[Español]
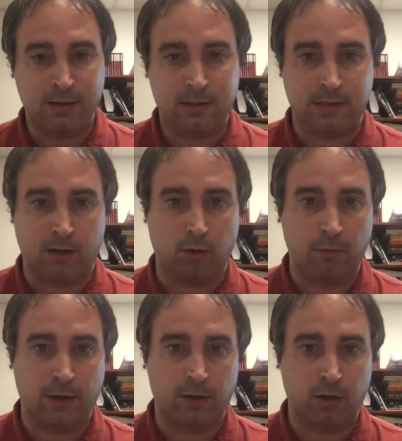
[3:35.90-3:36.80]
se
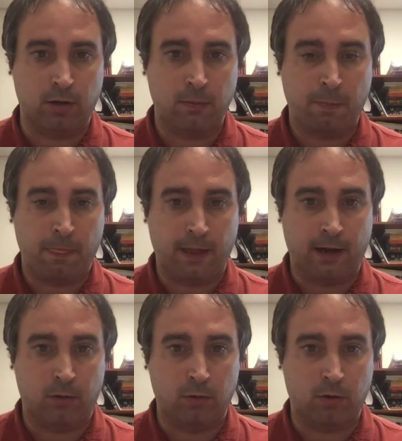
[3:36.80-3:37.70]
convirtió
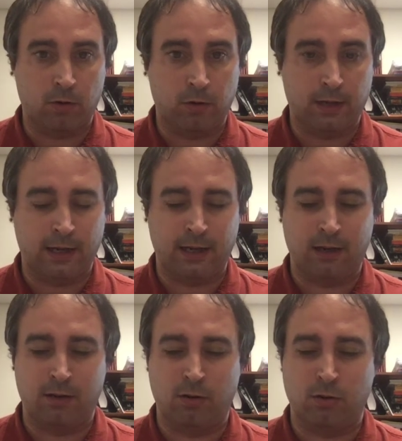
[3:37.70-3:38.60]
en uno de
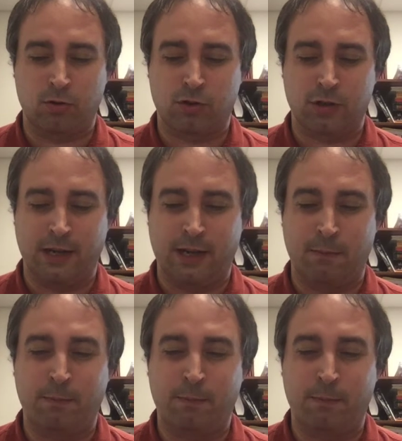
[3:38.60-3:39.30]
los eh,